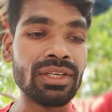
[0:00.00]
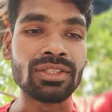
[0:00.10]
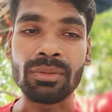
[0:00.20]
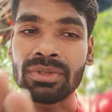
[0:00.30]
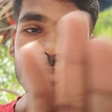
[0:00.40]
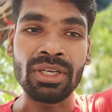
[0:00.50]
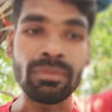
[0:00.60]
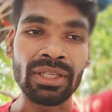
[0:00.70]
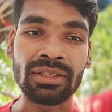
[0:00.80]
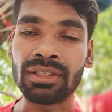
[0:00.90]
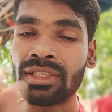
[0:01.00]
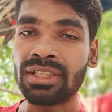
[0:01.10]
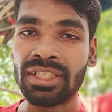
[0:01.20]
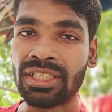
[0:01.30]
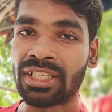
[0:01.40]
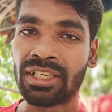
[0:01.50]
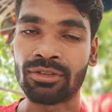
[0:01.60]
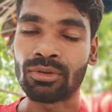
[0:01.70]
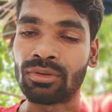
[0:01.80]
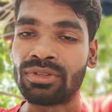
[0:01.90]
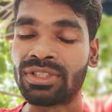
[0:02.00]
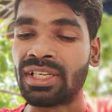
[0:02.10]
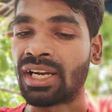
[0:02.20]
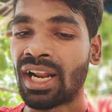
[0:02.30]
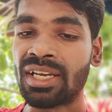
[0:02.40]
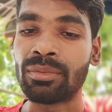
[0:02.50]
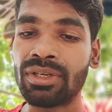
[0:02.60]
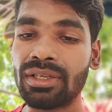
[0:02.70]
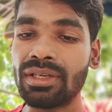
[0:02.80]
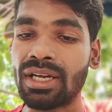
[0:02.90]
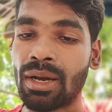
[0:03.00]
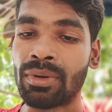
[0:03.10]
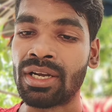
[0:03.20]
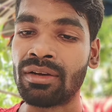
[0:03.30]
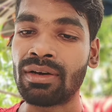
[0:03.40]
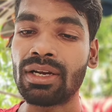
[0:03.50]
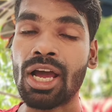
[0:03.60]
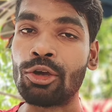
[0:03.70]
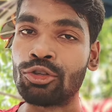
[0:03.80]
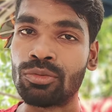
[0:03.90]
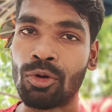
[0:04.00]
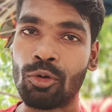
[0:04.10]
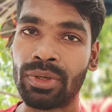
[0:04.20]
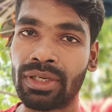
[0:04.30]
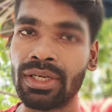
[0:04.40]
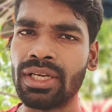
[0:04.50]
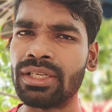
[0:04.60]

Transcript: सबसे पहले बात करते हैं तीन एक्ट्रेस कौन कौन सी है रानी बड़ी कामना नेवार आयुषी भौमिक